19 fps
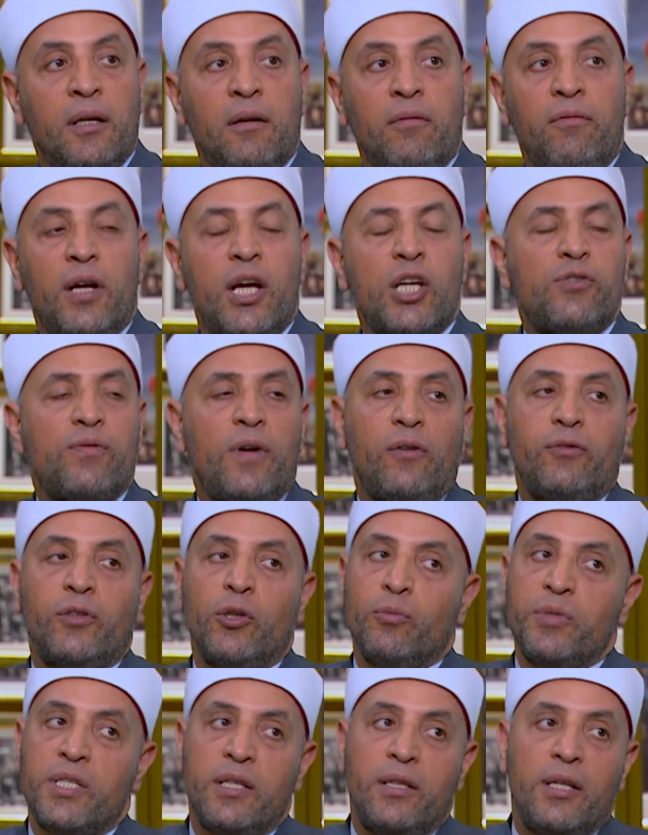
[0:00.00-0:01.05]
فيشفع
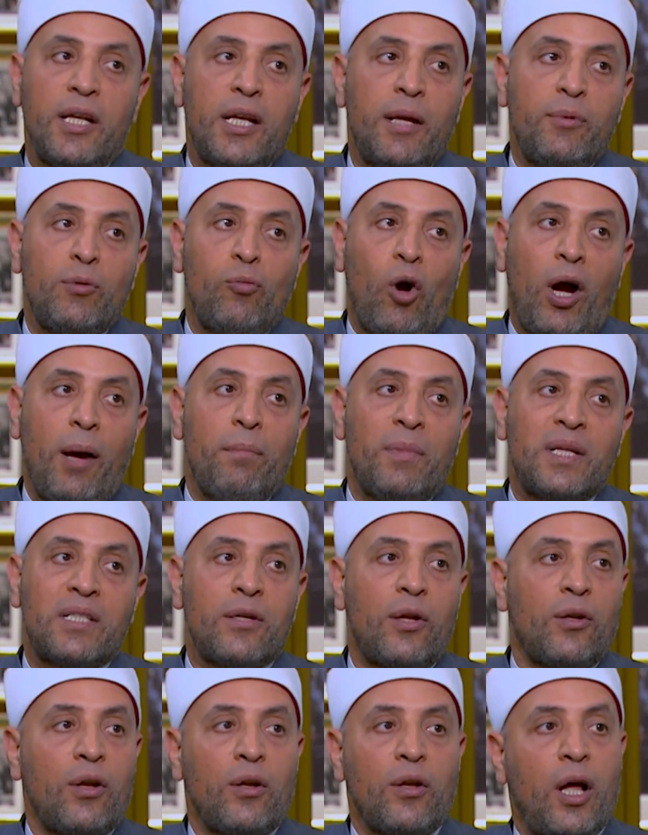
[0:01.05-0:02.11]
فيهم سيدنا النبي محمد
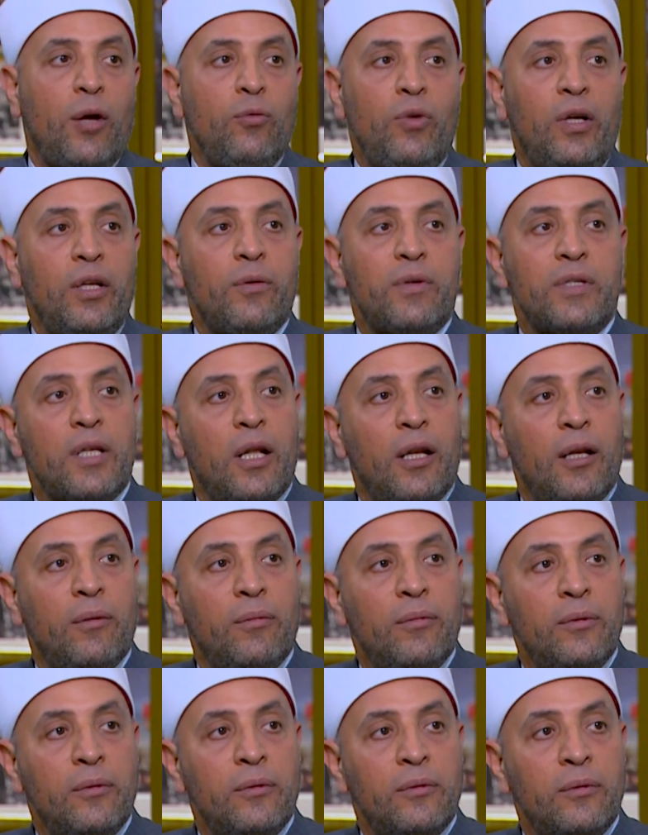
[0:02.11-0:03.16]
صلى الله عليه وسلم
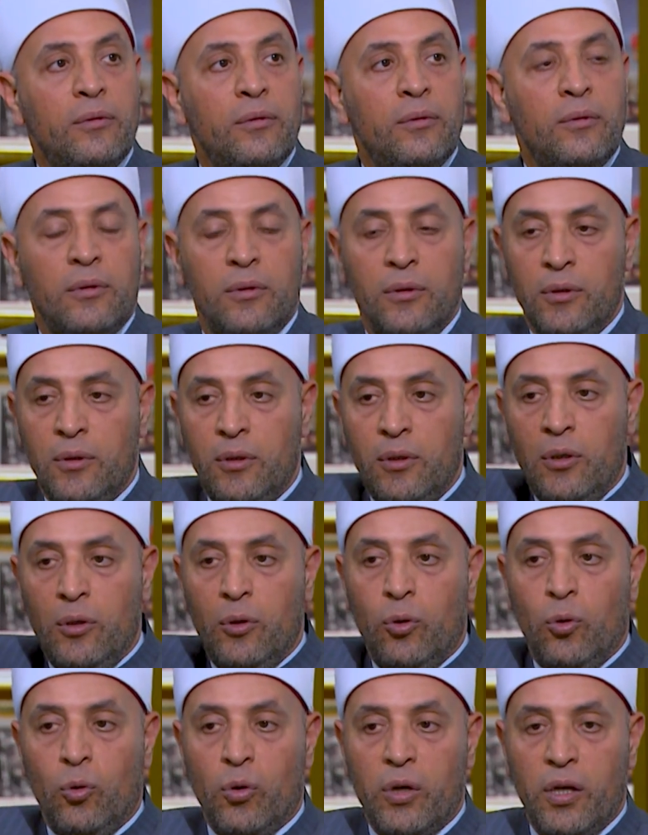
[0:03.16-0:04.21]

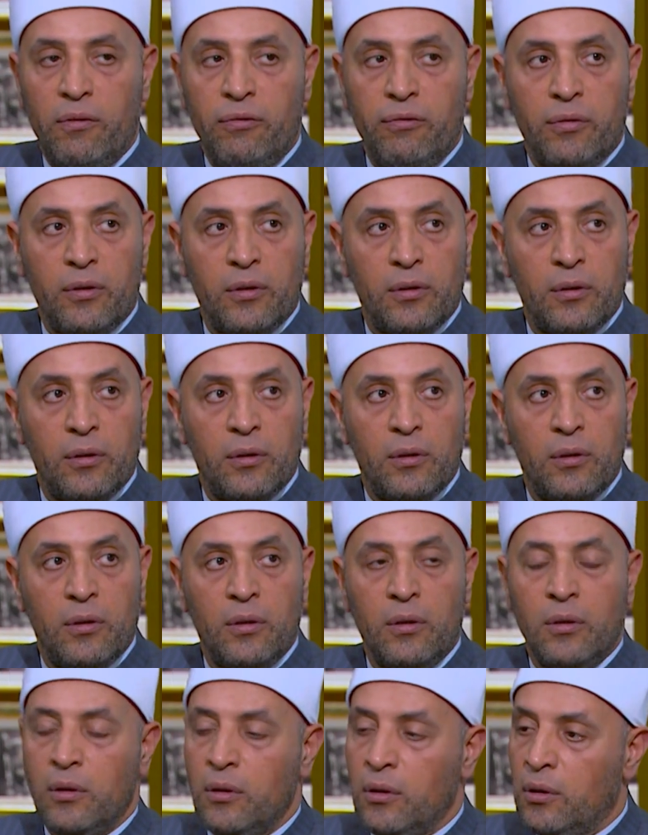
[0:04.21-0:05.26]
أوقف
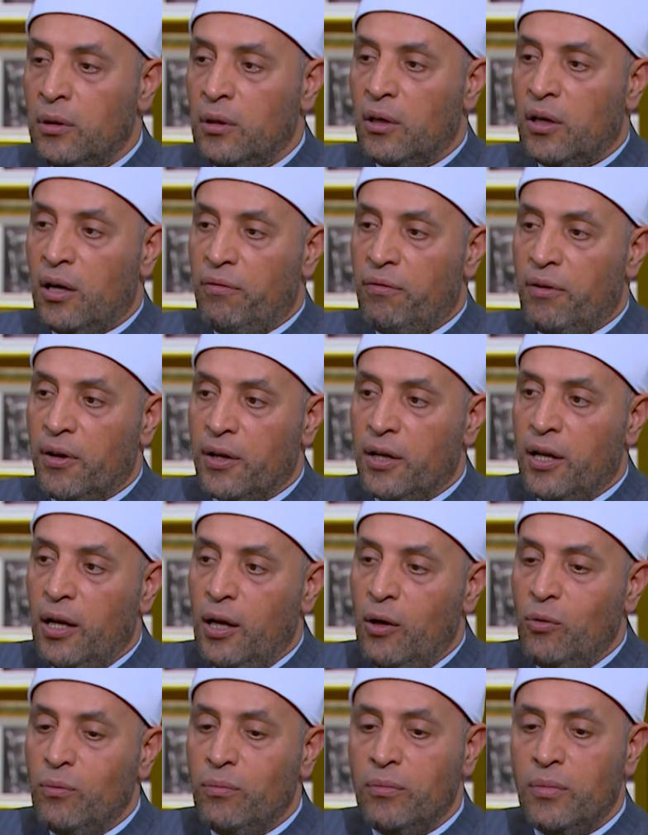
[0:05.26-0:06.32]
غفرنا
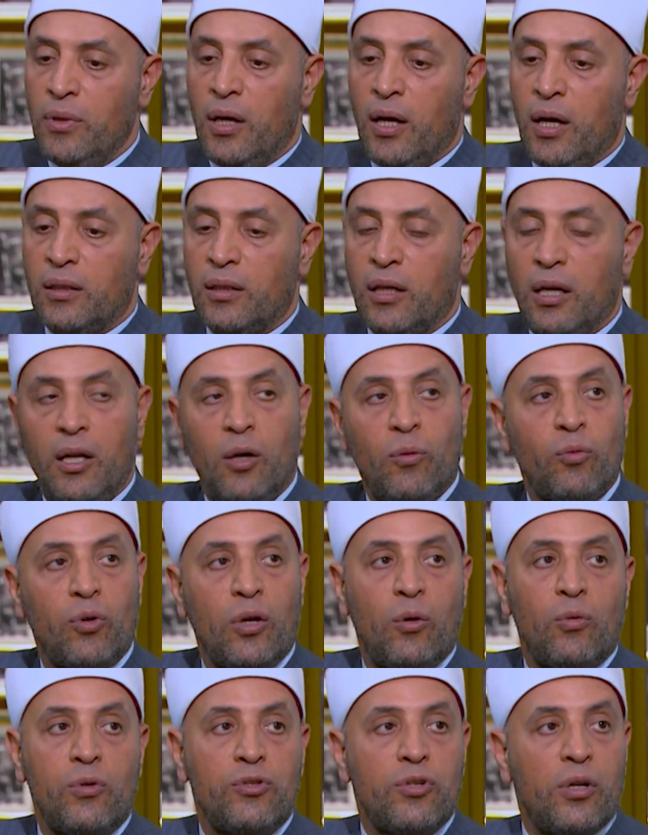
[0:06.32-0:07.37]
لهم أدخلهم
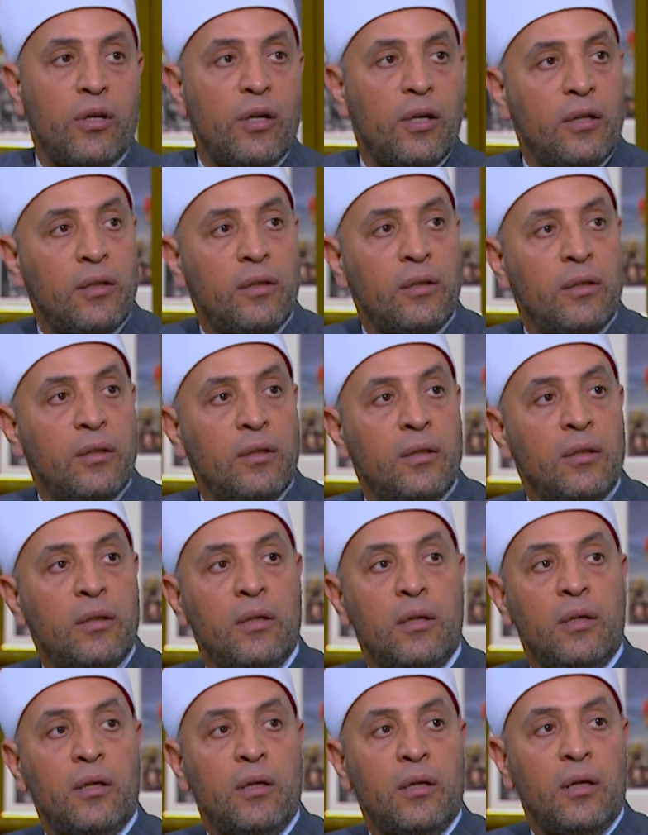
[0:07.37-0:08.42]
الله الجنة
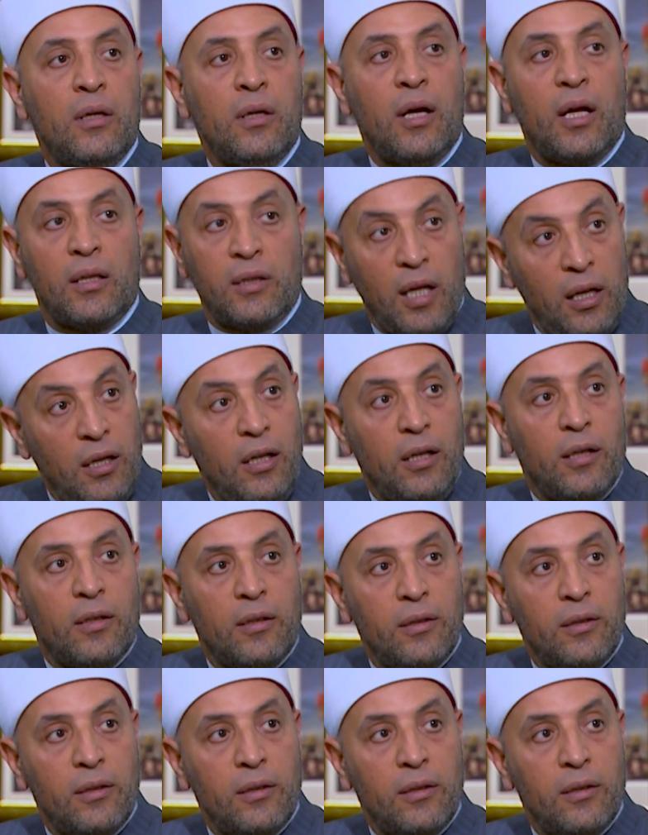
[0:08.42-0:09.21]
الدليل